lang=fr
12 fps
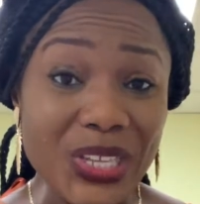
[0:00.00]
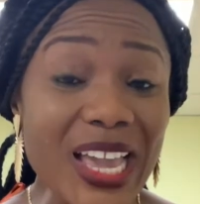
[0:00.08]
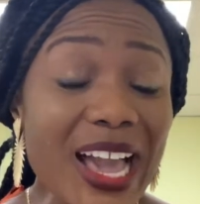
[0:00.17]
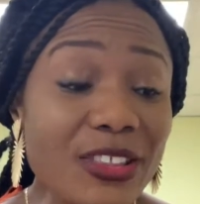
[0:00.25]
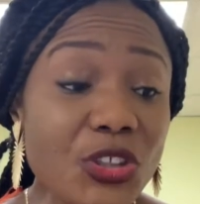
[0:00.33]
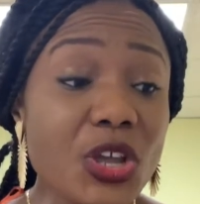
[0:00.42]

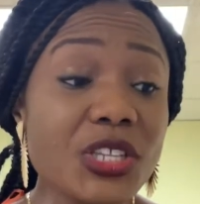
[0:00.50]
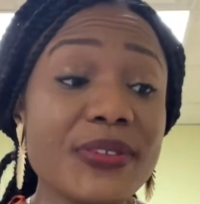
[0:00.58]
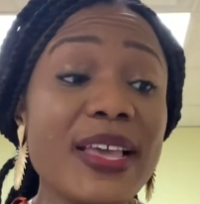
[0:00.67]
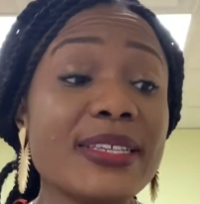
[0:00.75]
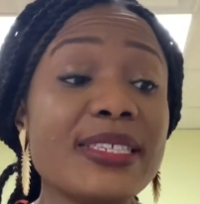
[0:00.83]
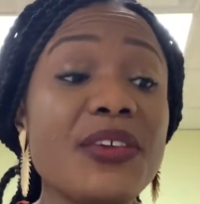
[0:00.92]
14,
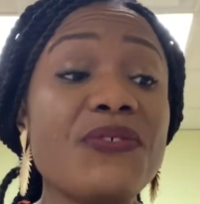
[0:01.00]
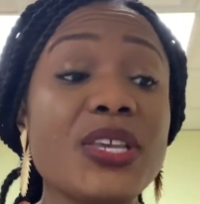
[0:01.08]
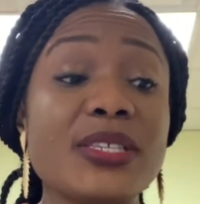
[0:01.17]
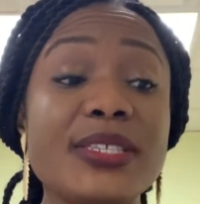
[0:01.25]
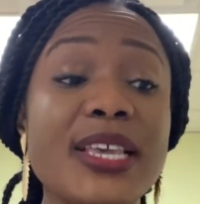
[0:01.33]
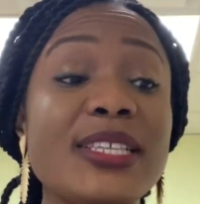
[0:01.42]
verset
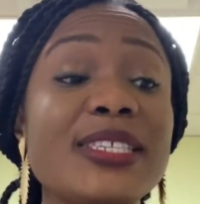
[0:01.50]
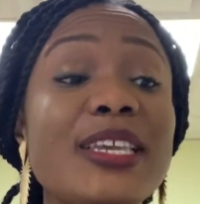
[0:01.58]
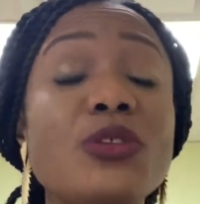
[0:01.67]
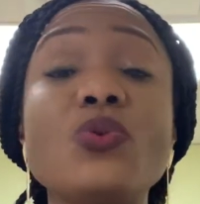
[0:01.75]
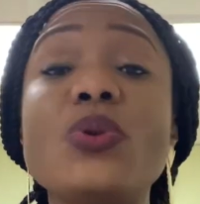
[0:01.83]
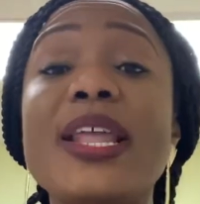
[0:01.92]
27,
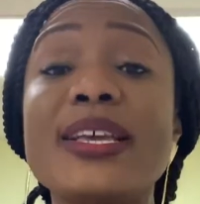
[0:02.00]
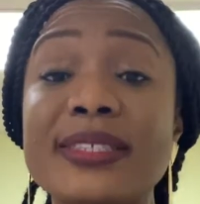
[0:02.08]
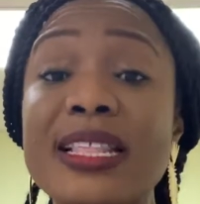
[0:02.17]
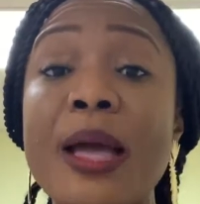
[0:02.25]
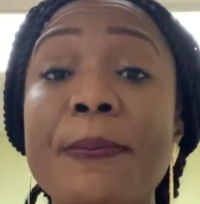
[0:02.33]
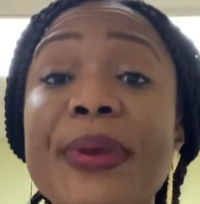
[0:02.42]
qui nous
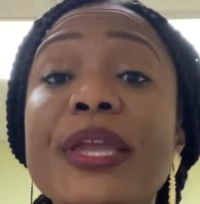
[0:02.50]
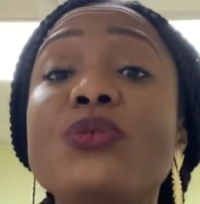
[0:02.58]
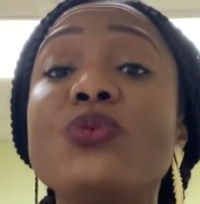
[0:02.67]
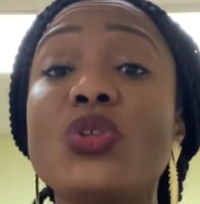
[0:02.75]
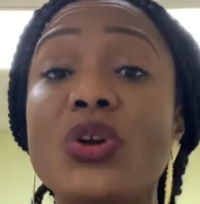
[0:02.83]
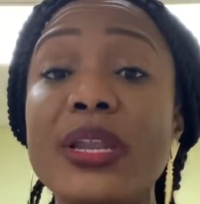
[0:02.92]
laisse la paix, il
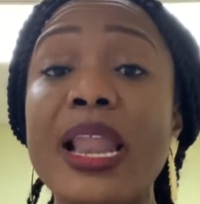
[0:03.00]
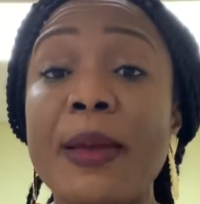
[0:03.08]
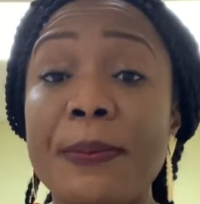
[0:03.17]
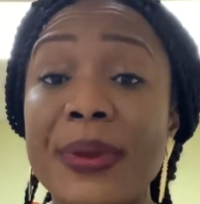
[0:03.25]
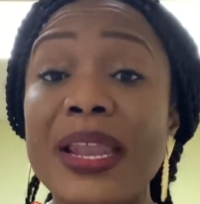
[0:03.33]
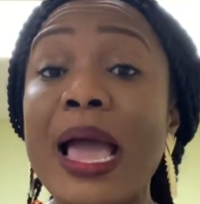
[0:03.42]
nous donne la paix.